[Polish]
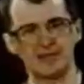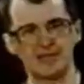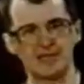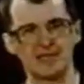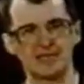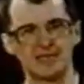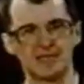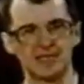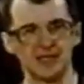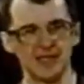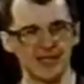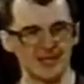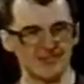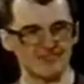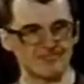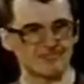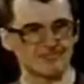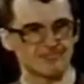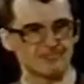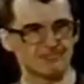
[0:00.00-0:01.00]
z
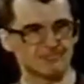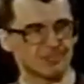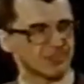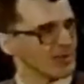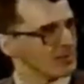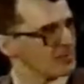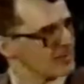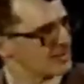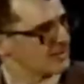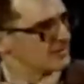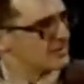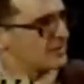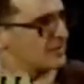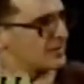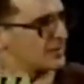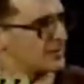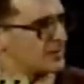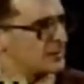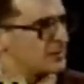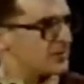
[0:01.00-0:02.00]
profesorem
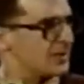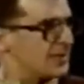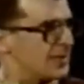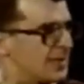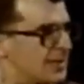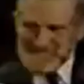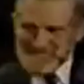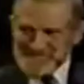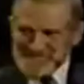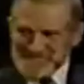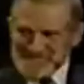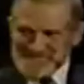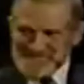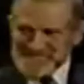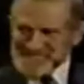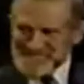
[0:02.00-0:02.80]
Jerzym Ejsymontem